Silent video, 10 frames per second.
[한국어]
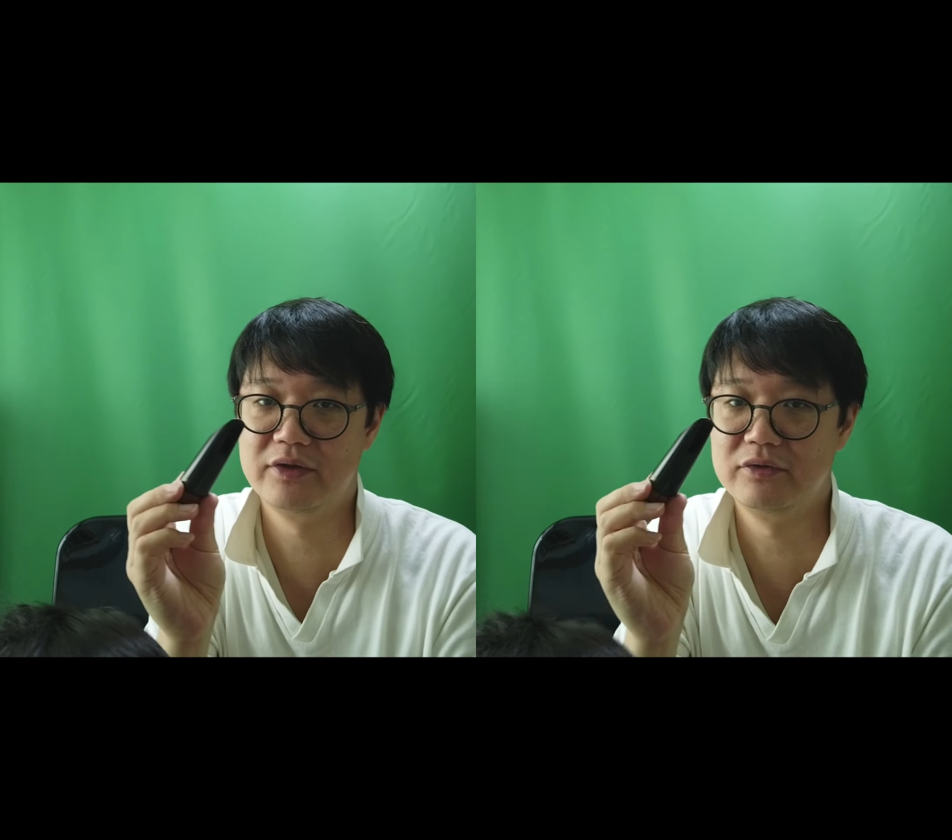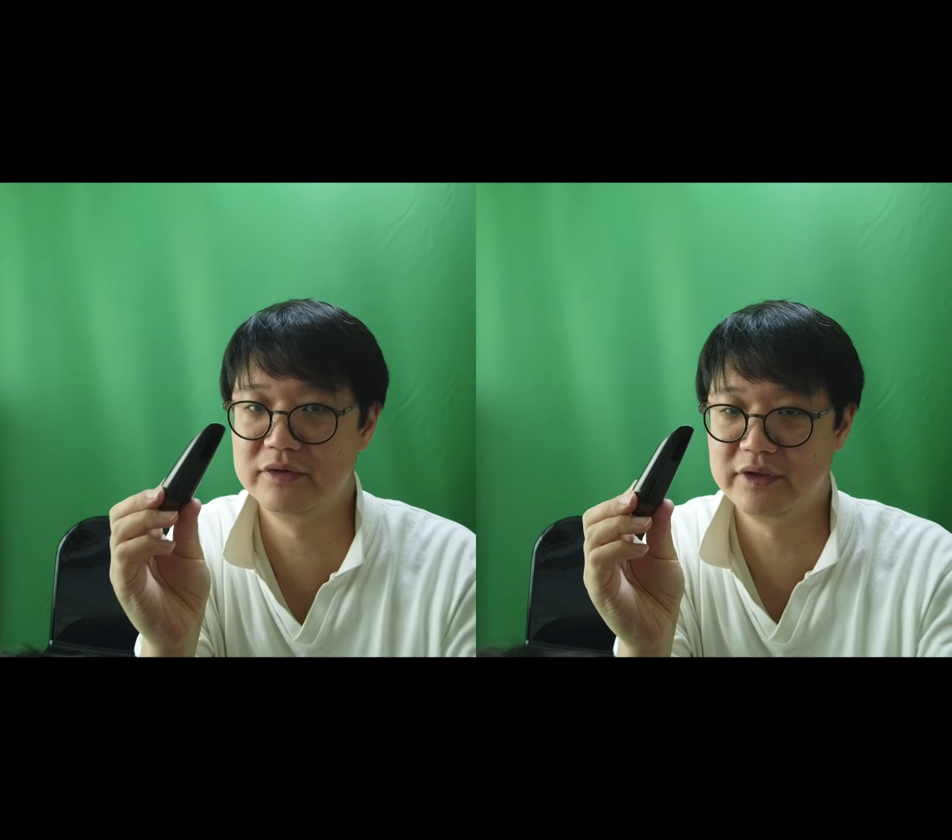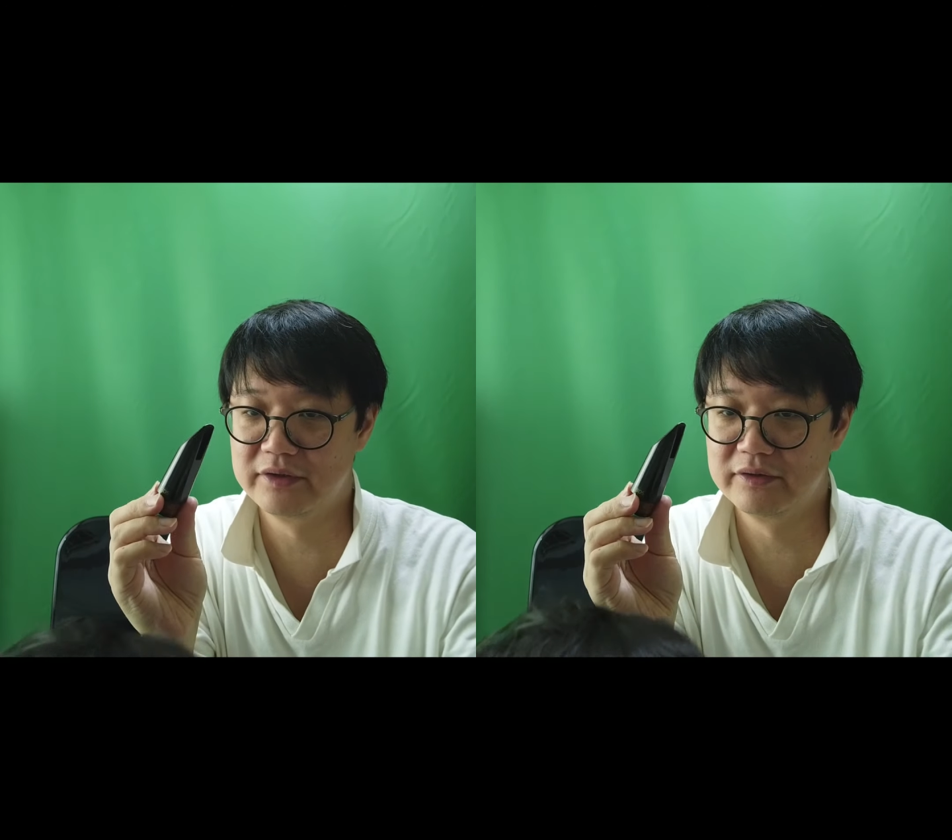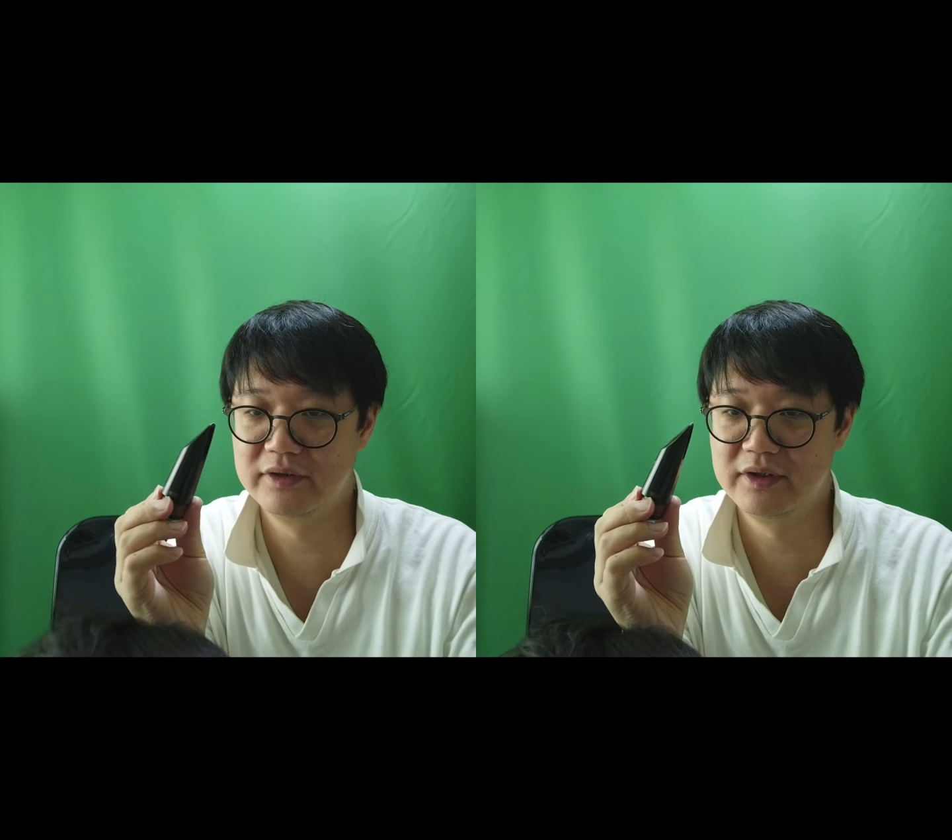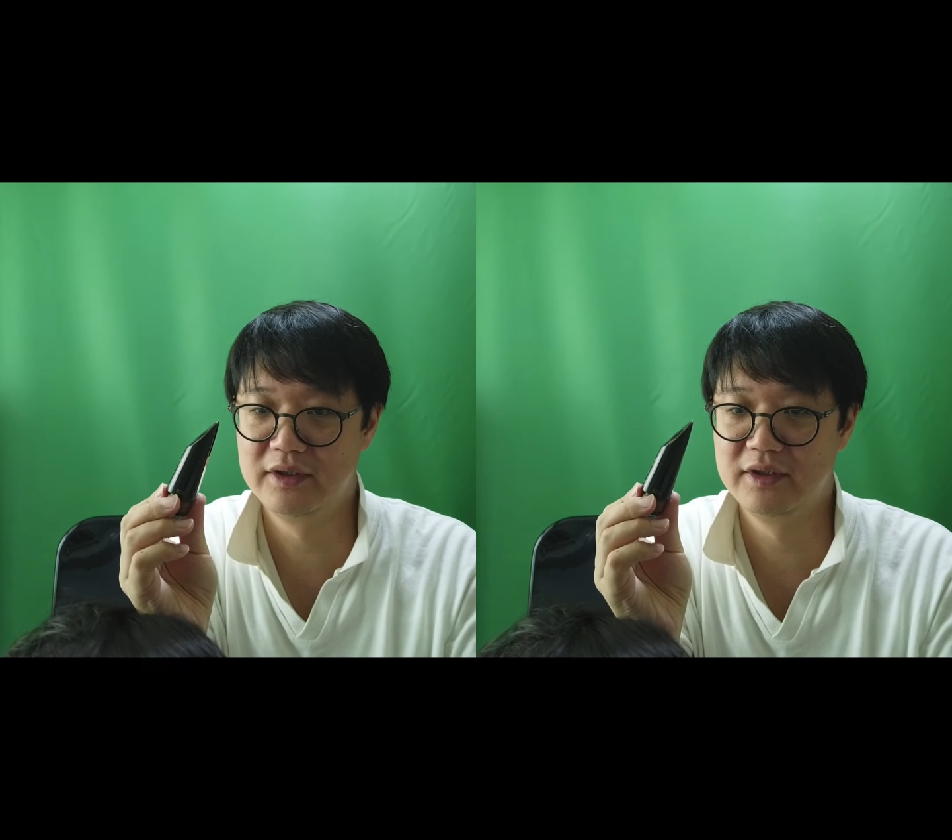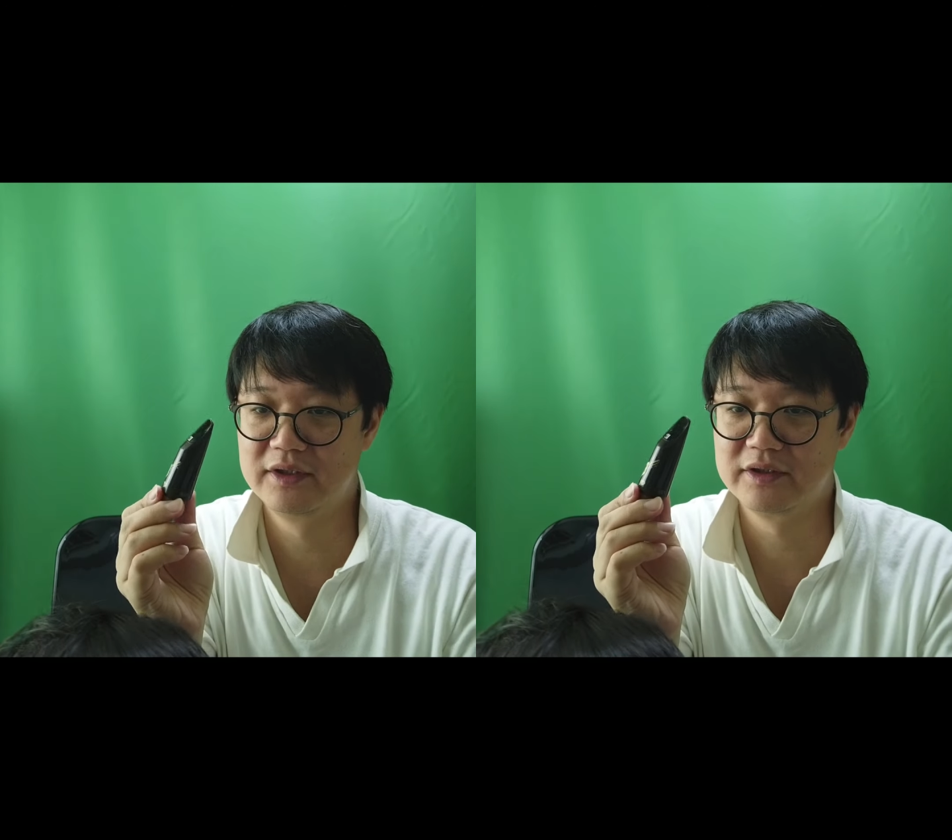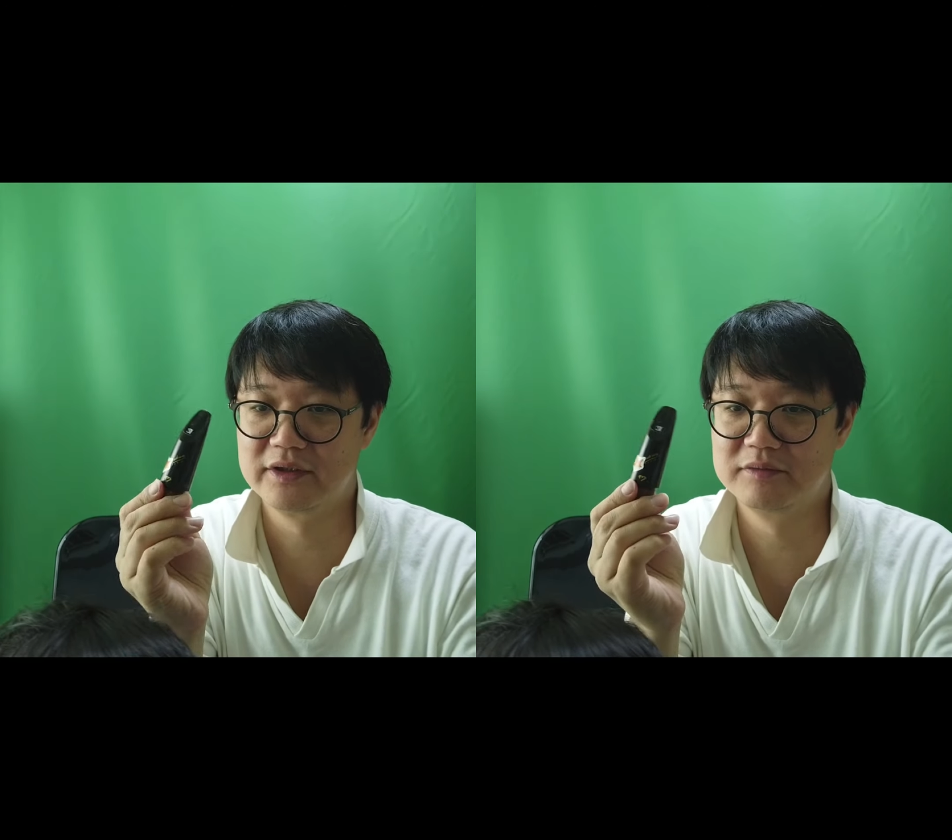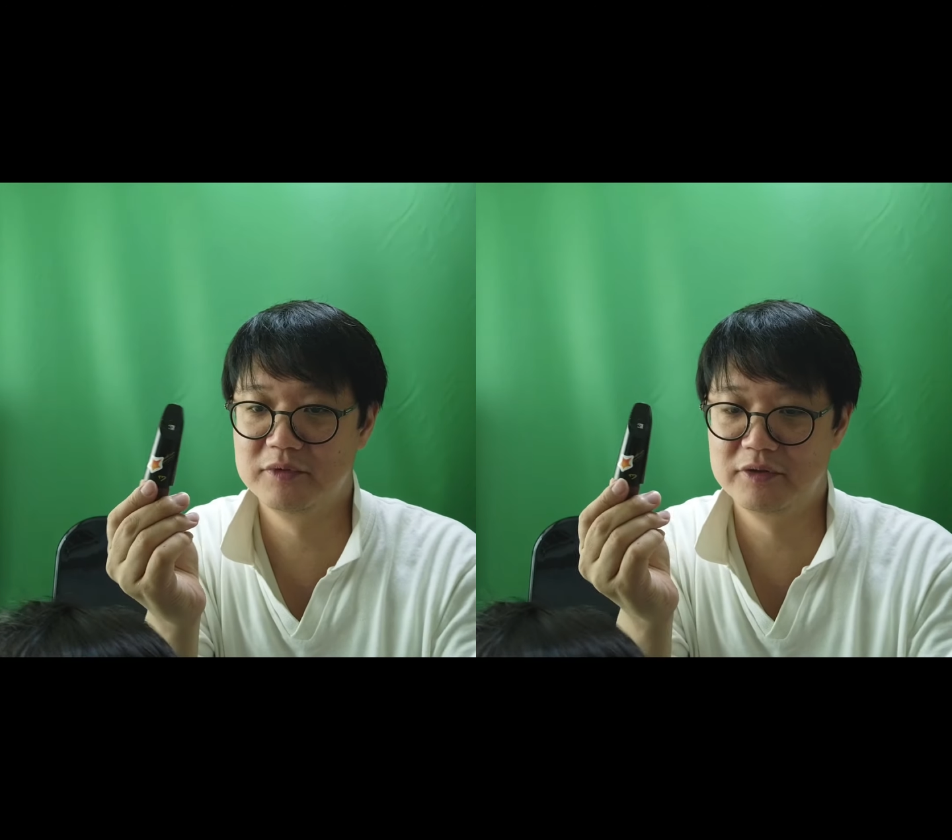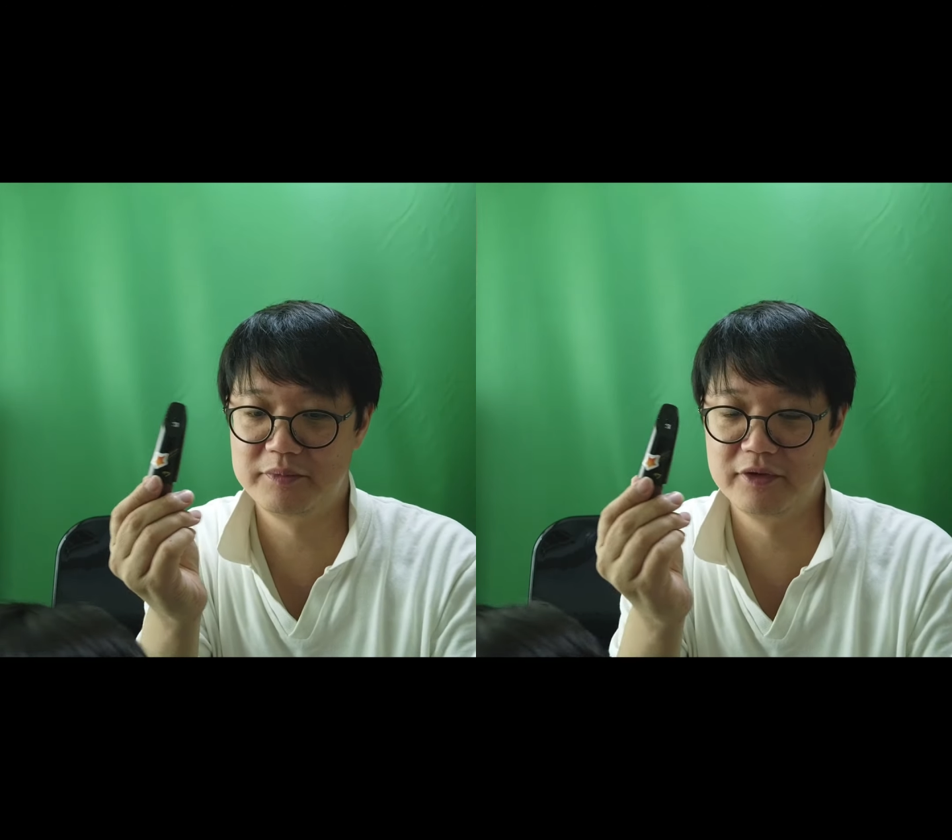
놓은 건데요. 이건 뭐